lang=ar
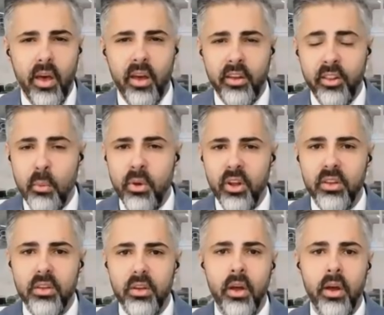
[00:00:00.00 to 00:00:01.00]
آه،
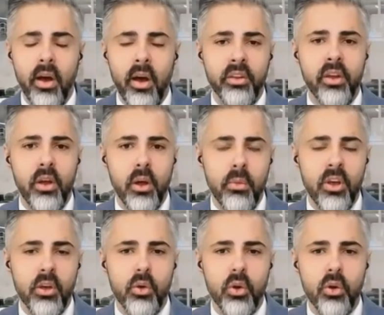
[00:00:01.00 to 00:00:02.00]
نبرة أعضاء
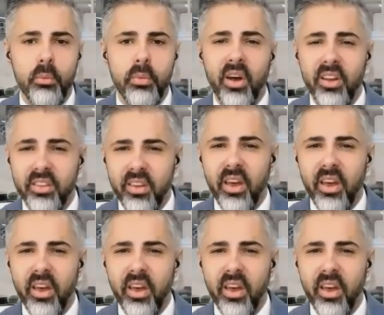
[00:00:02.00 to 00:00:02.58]
بنك أوروبا